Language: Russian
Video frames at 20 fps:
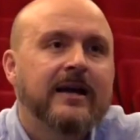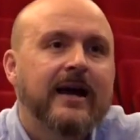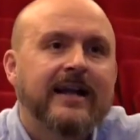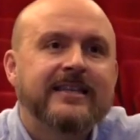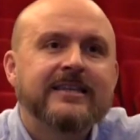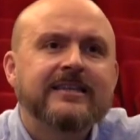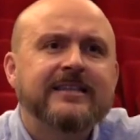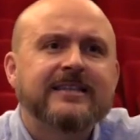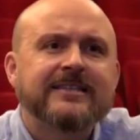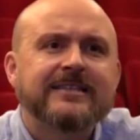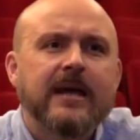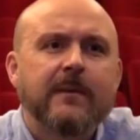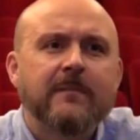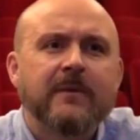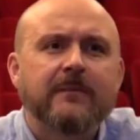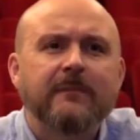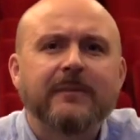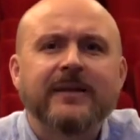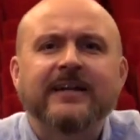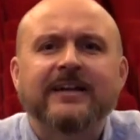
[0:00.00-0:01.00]
Один из
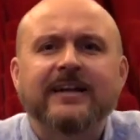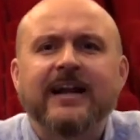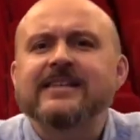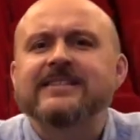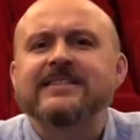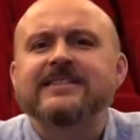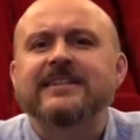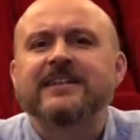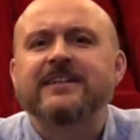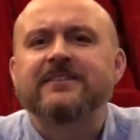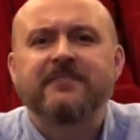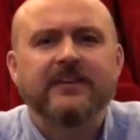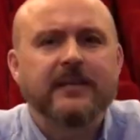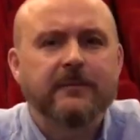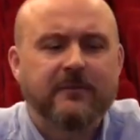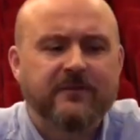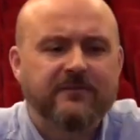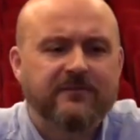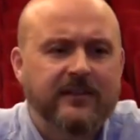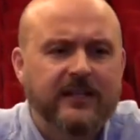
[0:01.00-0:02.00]
самых прекрасных
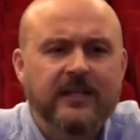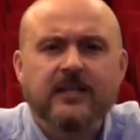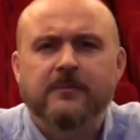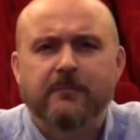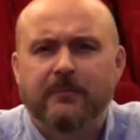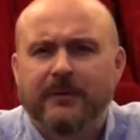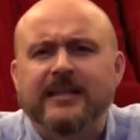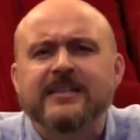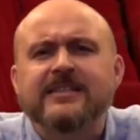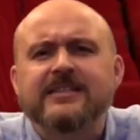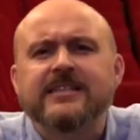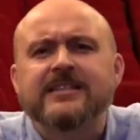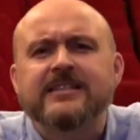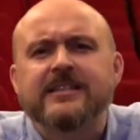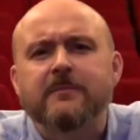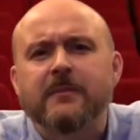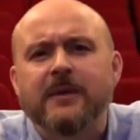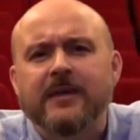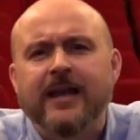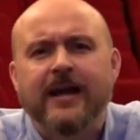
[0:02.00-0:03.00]
фильмов Филини, простите
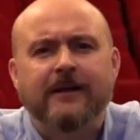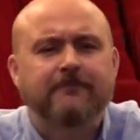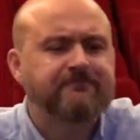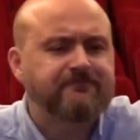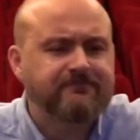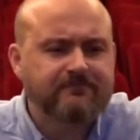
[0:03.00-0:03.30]
меня,